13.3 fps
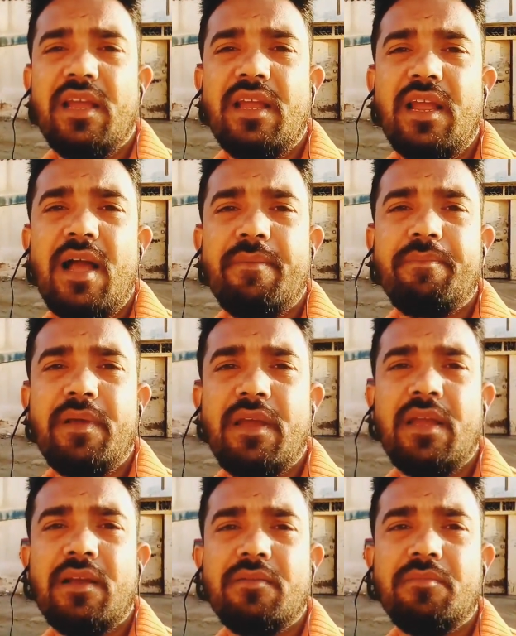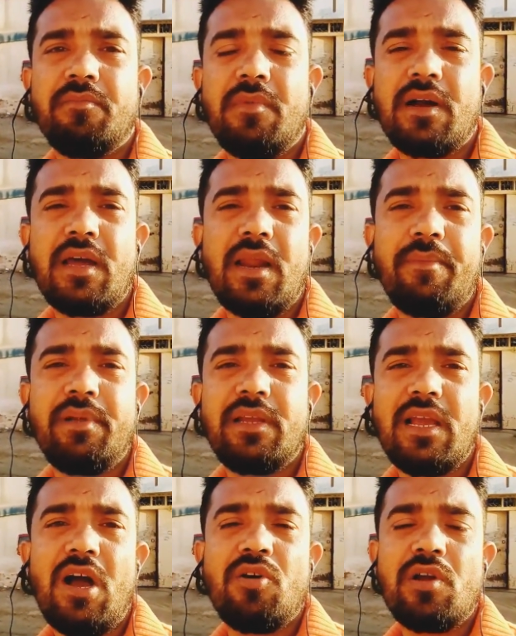यहाँ पे मगर अभी
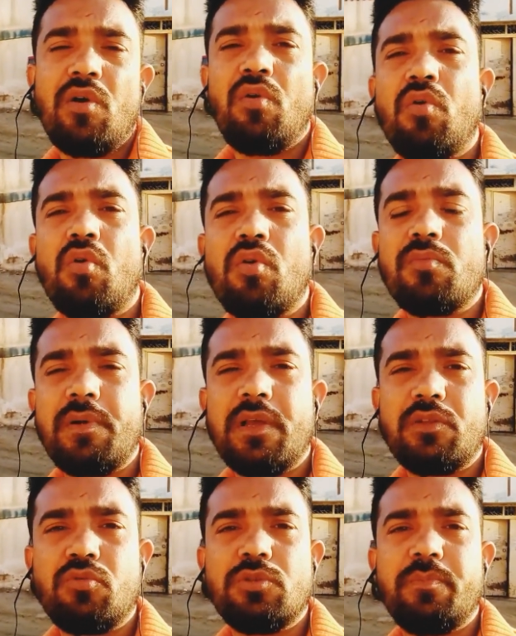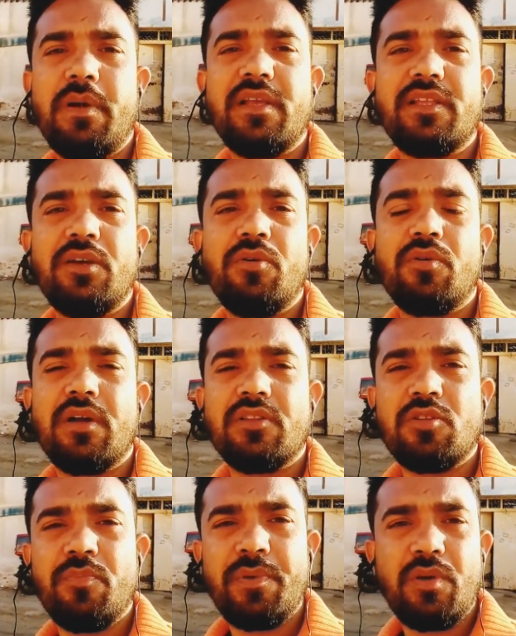क्या हो गया उन लोगों के पास कुछ पैसे हो गए
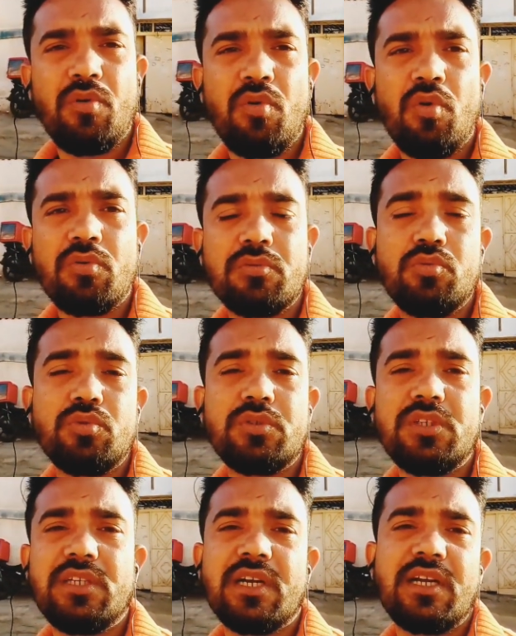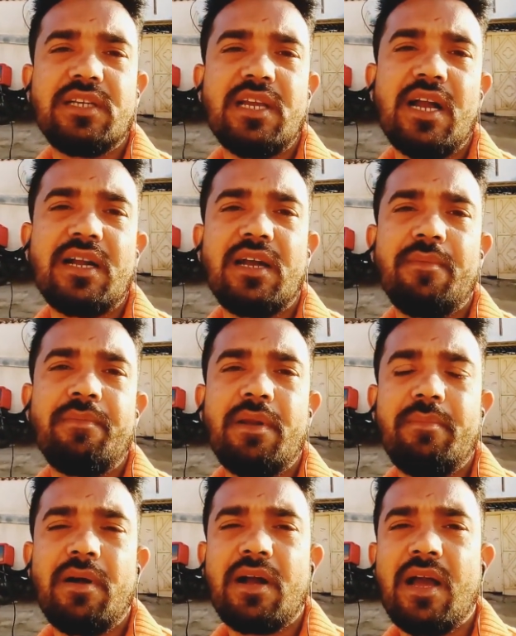तो फिर वो लोग दूसरी जगह जाकर अपने
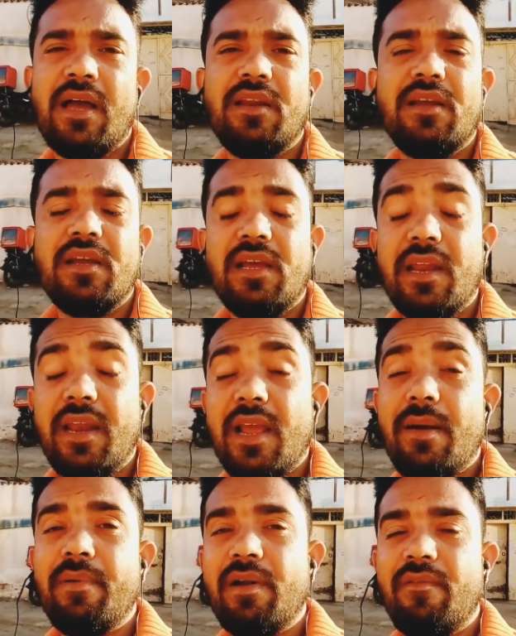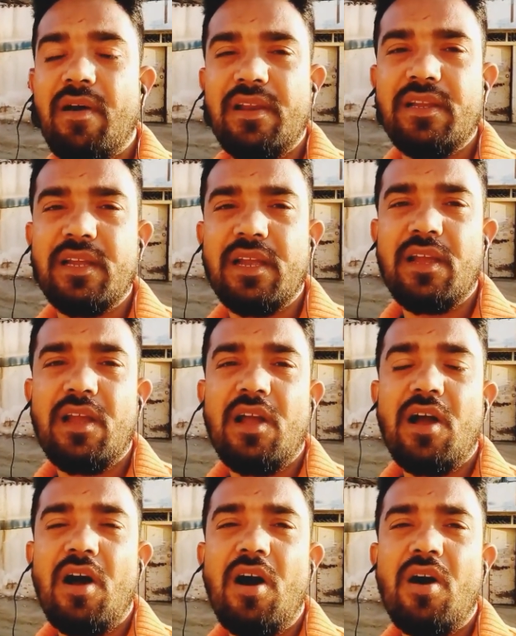मकान नया बनवा लिए
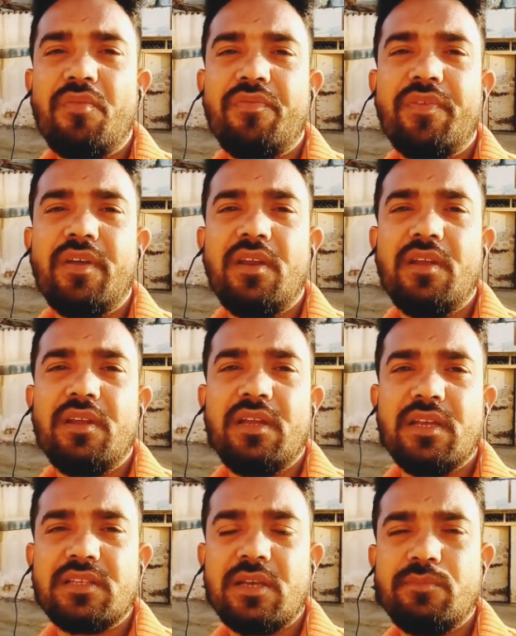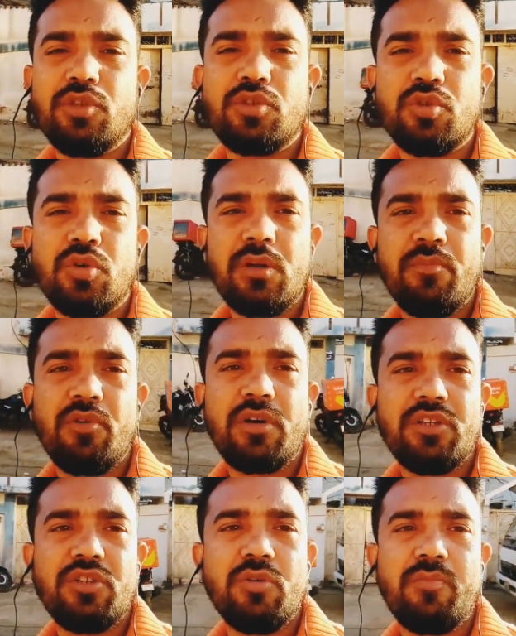और फिर ये सब जो छोटे
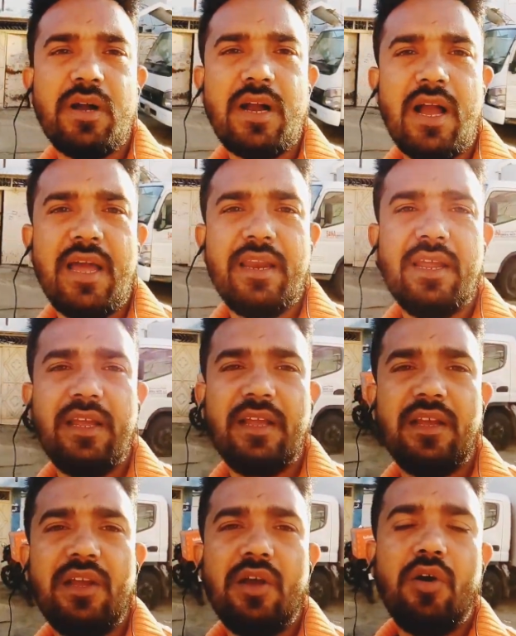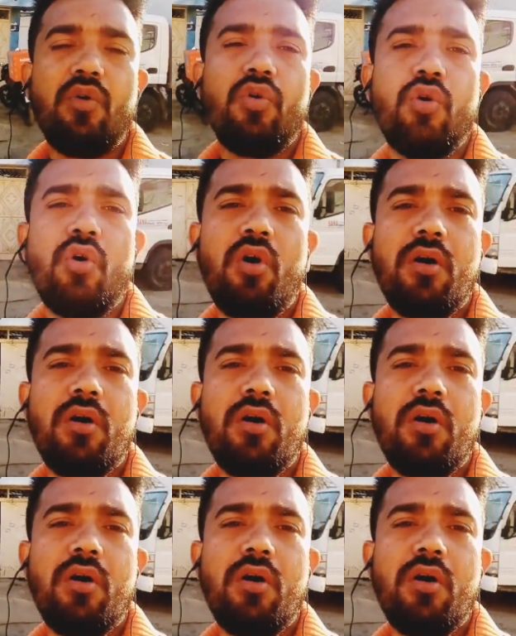मोटे जो मकान हैं वो